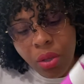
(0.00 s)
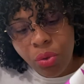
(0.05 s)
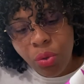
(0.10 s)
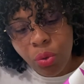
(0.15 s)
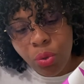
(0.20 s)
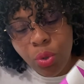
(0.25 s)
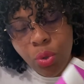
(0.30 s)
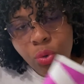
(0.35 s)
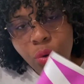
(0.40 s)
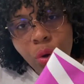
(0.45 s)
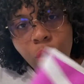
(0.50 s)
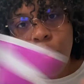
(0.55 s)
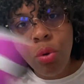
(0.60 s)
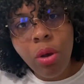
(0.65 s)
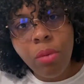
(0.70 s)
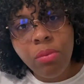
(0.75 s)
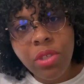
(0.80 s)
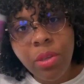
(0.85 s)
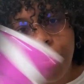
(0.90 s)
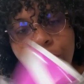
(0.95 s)
Donc, sous le coup,
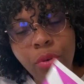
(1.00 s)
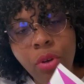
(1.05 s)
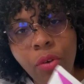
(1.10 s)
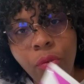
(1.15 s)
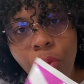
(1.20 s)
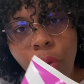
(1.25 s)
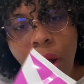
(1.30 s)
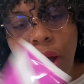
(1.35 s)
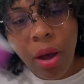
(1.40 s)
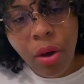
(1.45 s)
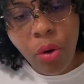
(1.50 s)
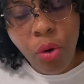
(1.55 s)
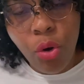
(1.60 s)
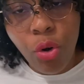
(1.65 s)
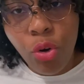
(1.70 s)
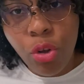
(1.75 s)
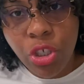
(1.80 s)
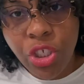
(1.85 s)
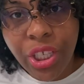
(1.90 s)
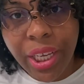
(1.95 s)
comme vous pu le voir,
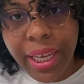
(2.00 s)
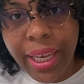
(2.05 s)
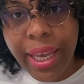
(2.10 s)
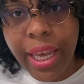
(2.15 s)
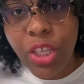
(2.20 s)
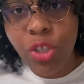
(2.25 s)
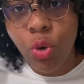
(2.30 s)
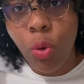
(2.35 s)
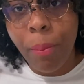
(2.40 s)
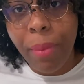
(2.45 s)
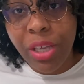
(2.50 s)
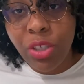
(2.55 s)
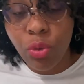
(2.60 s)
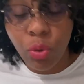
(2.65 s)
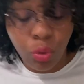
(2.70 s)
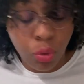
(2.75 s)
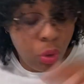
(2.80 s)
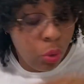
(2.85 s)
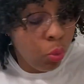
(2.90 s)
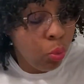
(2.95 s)
euh, le shrinkage au max,
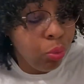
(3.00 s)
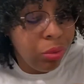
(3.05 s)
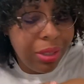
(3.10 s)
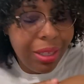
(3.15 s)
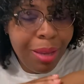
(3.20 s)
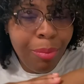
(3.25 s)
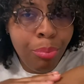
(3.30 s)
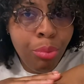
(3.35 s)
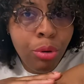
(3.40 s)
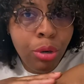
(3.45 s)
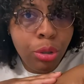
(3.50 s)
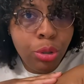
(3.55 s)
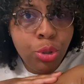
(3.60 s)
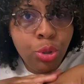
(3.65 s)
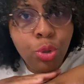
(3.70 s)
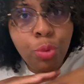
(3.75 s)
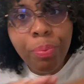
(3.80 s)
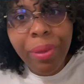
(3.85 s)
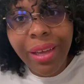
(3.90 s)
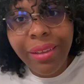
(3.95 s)
donc des, boucles
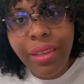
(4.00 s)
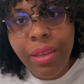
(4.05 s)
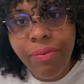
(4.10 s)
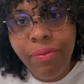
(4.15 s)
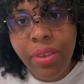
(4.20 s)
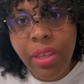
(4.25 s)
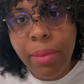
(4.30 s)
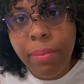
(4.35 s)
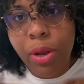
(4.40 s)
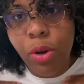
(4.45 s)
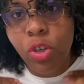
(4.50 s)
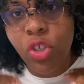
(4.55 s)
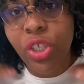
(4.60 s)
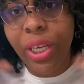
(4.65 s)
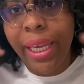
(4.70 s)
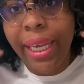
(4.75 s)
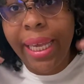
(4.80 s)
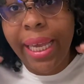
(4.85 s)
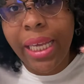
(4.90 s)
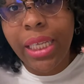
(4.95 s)
super définies, mais le
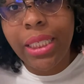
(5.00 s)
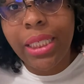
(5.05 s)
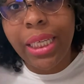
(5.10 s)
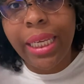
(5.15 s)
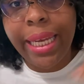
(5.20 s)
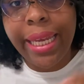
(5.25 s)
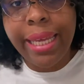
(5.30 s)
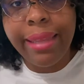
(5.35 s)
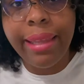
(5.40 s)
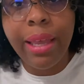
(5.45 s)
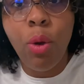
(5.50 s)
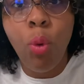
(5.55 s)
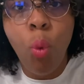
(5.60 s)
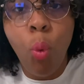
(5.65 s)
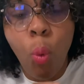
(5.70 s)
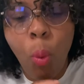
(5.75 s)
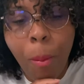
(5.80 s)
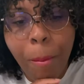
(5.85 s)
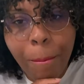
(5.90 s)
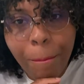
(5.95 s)
shrinkage, il était
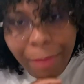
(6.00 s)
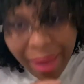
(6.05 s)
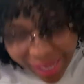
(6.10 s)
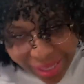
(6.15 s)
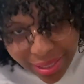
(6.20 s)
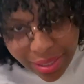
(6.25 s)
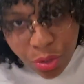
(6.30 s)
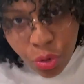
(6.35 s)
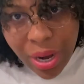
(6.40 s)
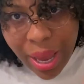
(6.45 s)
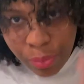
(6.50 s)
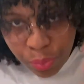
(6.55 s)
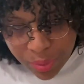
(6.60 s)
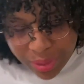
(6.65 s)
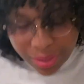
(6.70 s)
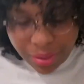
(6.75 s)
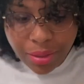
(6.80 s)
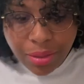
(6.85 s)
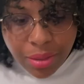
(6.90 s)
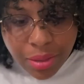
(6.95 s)
au max de la
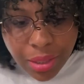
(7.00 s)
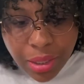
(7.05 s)
puissance.